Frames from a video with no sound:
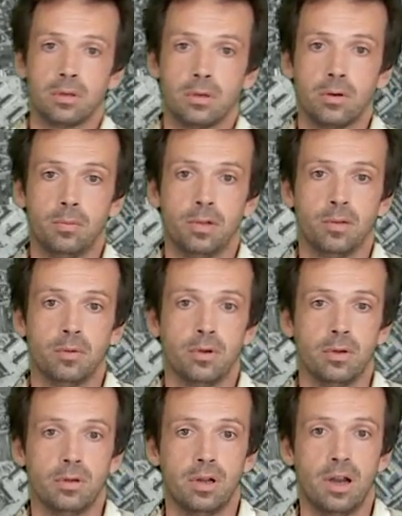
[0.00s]

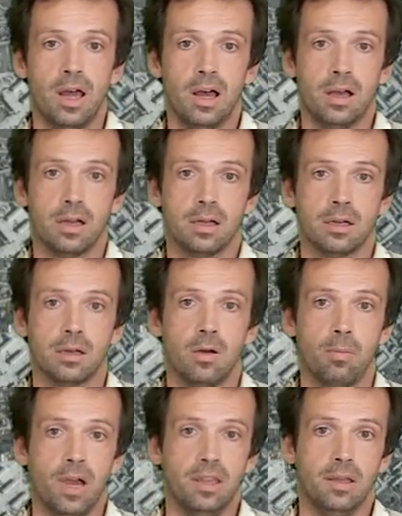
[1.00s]
complètement la
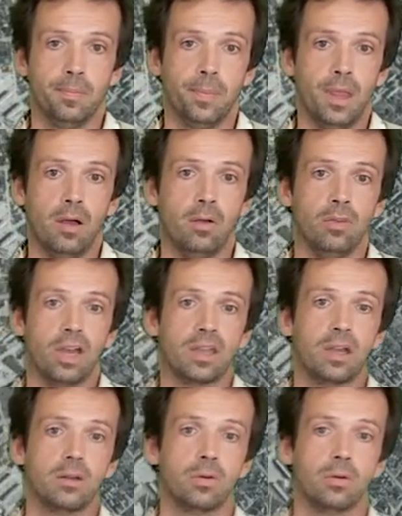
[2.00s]
campagne. Hein, on a
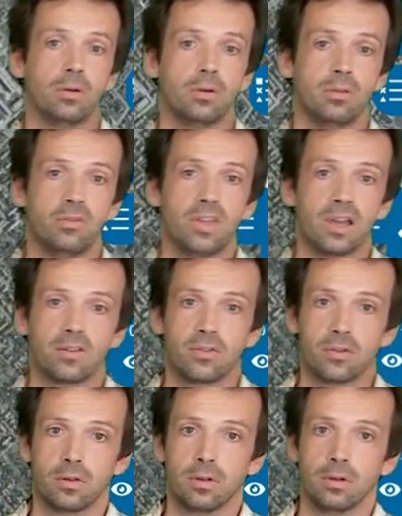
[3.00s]
quelques axes
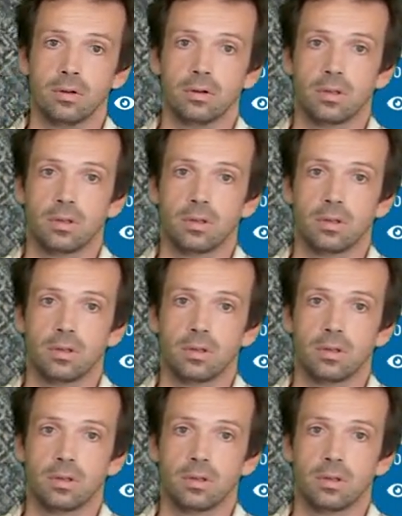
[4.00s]
euh,